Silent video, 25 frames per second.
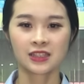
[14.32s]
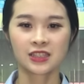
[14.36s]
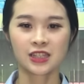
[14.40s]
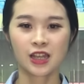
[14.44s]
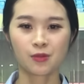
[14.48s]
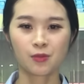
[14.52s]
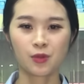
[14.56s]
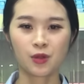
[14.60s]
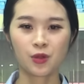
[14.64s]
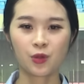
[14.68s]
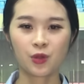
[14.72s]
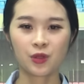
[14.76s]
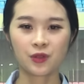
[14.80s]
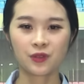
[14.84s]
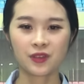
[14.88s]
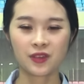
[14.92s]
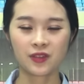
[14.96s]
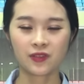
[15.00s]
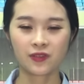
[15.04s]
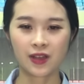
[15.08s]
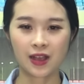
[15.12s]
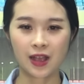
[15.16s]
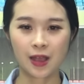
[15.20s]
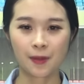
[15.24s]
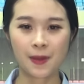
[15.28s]
Chào mừng quý
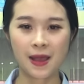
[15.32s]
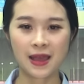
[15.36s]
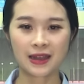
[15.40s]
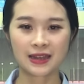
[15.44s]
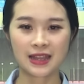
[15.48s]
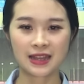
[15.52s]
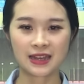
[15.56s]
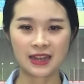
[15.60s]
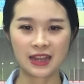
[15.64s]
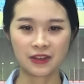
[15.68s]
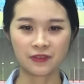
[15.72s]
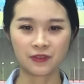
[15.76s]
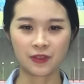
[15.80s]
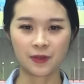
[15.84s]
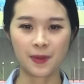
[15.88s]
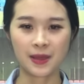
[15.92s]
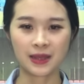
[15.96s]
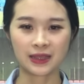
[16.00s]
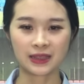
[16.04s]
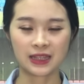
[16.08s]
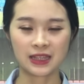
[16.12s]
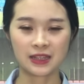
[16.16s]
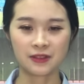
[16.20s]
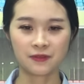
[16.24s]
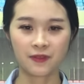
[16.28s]
vị và các bạn đã đến với
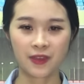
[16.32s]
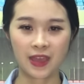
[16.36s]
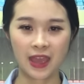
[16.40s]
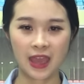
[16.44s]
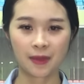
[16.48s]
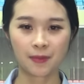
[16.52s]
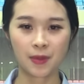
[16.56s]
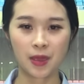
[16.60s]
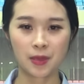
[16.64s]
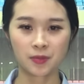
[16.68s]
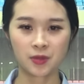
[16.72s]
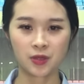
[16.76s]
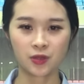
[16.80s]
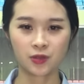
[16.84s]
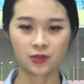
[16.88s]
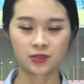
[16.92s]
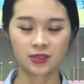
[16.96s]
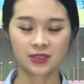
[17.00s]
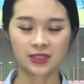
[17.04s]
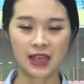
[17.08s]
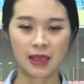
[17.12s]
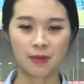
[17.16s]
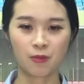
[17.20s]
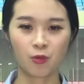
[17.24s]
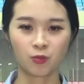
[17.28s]
bản tin VFM
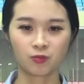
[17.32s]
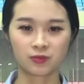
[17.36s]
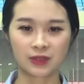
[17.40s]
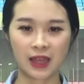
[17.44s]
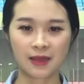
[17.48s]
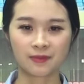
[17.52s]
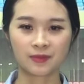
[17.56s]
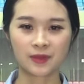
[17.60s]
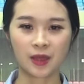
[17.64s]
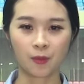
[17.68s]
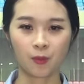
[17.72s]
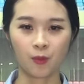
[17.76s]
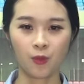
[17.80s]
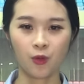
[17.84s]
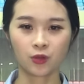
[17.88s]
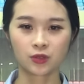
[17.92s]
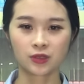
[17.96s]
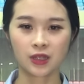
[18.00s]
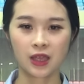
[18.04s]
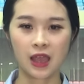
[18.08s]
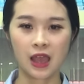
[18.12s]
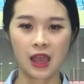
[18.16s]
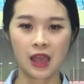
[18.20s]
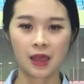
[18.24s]
News ngày 8 tháng 1.